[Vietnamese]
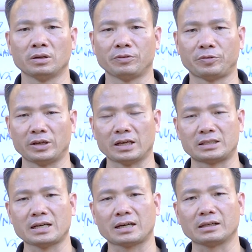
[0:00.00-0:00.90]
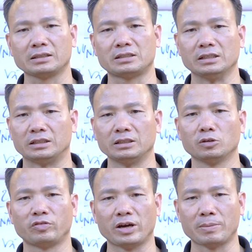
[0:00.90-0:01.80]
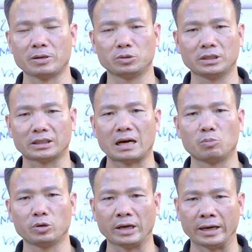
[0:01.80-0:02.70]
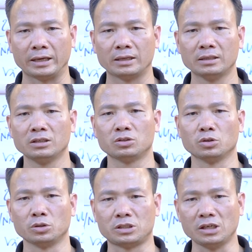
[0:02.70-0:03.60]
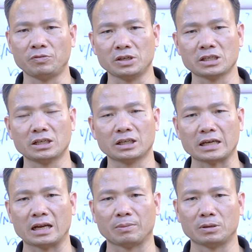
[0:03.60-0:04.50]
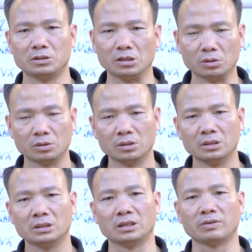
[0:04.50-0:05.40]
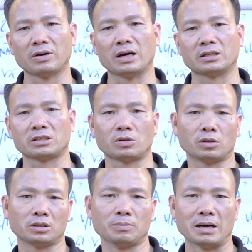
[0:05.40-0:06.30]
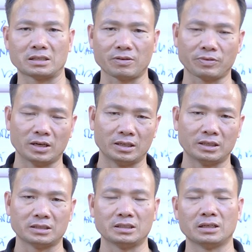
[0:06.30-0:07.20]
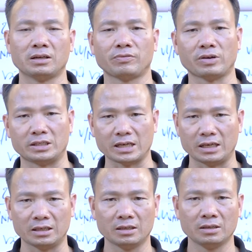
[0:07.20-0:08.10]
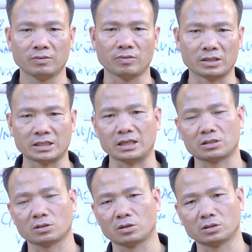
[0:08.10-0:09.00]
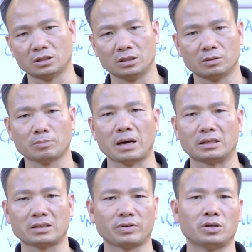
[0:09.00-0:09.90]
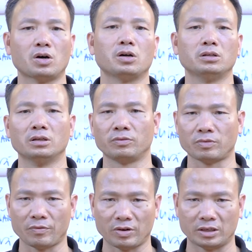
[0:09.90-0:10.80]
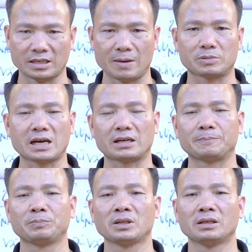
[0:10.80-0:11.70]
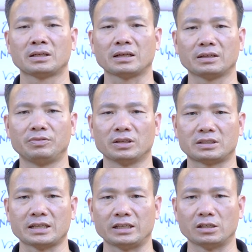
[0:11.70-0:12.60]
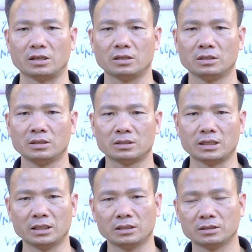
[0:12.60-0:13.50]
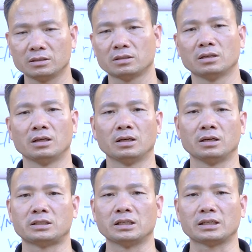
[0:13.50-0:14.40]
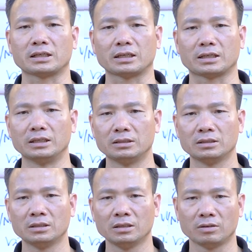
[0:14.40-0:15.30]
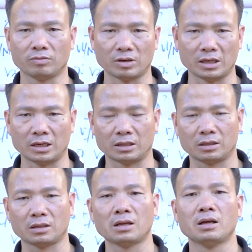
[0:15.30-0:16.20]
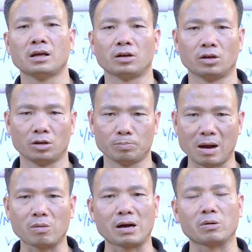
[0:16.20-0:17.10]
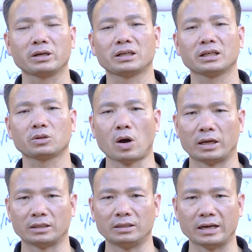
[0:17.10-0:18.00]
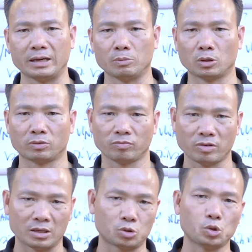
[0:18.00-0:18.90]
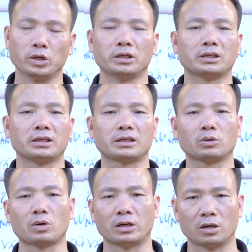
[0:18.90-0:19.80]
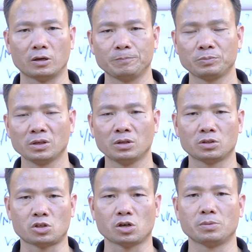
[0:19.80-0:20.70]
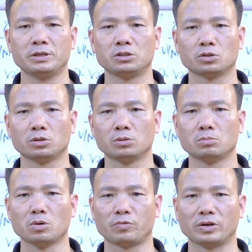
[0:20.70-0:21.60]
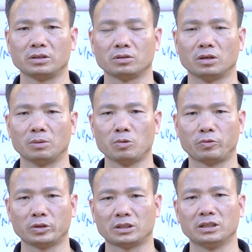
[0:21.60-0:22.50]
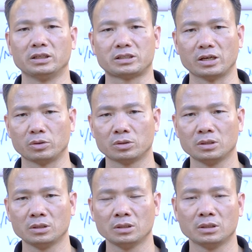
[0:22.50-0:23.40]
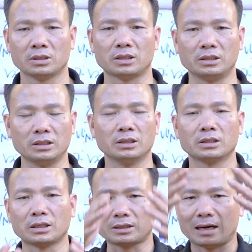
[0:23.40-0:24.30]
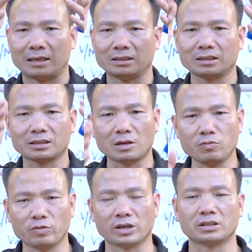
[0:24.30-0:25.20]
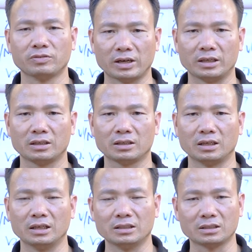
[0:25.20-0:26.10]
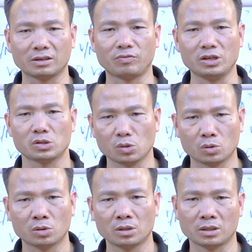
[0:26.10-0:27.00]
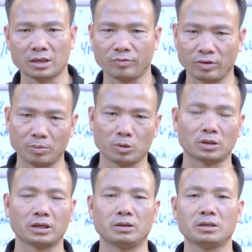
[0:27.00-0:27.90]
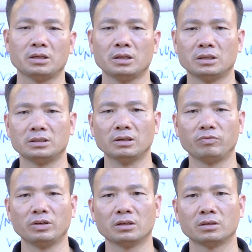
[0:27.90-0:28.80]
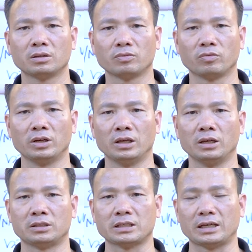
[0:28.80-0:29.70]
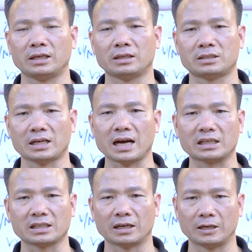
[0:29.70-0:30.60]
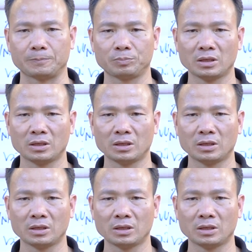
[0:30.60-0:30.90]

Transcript: uh, phải đặt ra các cái chỉ tiêu về bao nhiêu data mỗi ngày rồi chi phí trên data là bao nhiêu thế và sau đó thì bạn sẽ phải là gì phải chạy và chạy sau đó thì bạn sẽ phải đo lường và phải giám sát các cái việc chạy đó trên uh, trên các cái kênh và uh, báo cáo cái kết quả từng ngày một và chuyển cái kết quả đó cho bên chỗ bộ phận gọi là bộ phận tiên sale thế thì tất cả những cái công việc như vậy đấy là những cái ví dụ là về một cái nhân viên về chạy chạy ads chẳng hạn